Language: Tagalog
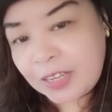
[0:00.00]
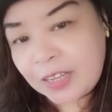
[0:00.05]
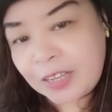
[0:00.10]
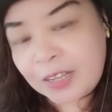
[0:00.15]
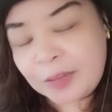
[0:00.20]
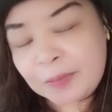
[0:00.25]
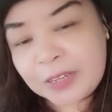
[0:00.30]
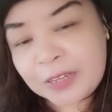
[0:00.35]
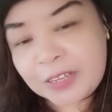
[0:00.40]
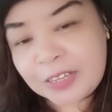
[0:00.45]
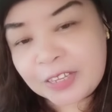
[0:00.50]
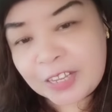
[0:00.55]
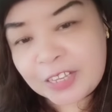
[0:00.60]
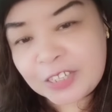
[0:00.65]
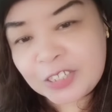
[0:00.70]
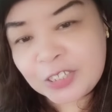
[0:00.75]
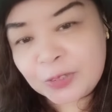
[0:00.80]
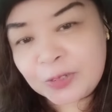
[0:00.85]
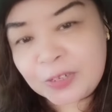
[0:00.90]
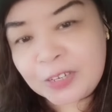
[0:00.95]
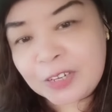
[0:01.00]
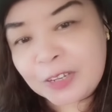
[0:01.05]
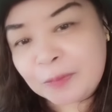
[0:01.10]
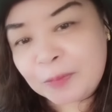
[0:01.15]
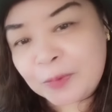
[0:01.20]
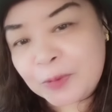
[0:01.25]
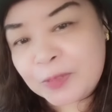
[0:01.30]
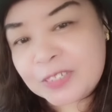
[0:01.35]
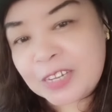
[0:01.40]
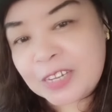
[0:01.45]
Uh, mga guys, yun lang
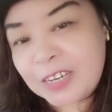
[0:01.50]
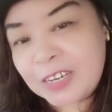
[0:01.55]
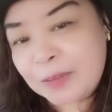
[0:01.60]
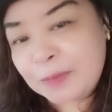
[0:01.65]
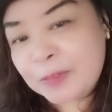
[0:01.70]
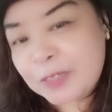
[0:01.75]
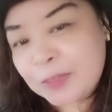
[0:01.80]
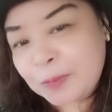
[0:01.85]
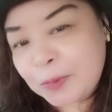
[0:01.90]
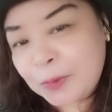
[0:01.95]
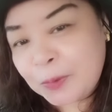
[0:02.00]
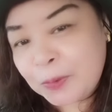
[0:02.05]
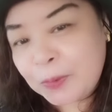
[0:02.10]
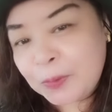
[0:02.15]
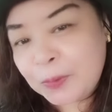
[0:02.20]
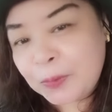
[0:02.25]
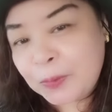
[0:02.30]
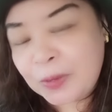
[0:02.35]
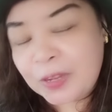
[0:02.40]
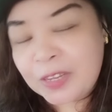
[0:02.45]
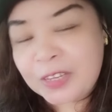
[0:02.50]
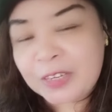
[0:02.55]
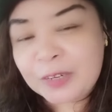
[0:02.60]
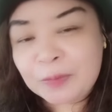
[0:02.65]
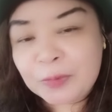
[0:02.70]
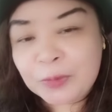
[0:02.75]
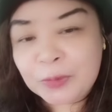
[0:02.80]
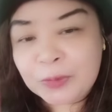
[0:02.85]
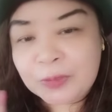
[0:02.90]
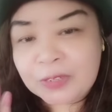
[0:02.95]
po. Salamat po. I love
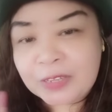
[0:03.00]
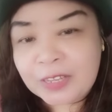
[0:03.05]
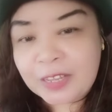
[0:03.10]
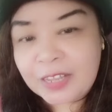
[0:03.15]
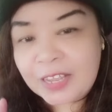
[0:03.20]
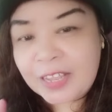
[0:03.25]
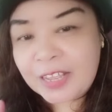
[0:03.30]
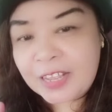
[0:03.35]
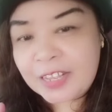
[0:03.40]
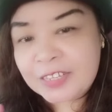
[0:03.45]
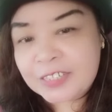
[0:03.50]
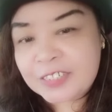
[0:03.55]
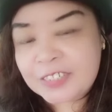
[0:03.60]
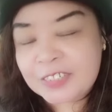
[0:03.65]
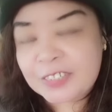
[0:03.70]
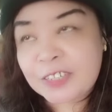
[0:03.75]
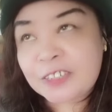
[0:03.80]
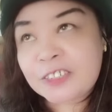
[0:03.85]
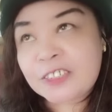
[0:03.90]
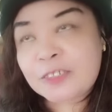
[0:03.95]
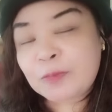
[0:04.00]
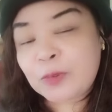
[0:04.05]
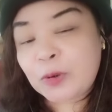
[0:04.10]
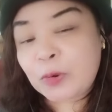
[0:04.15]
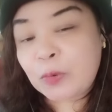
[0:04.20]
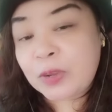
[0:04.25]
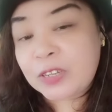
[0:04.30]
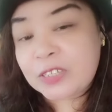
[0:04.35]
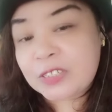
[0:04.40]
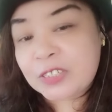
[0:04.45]
you all guys. Thanks for
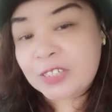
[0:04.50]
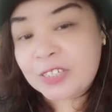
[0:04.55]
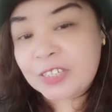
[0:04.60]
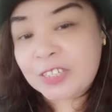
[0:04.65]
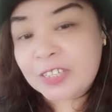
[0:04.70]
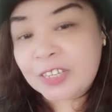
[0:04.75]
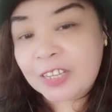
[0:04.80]
watching.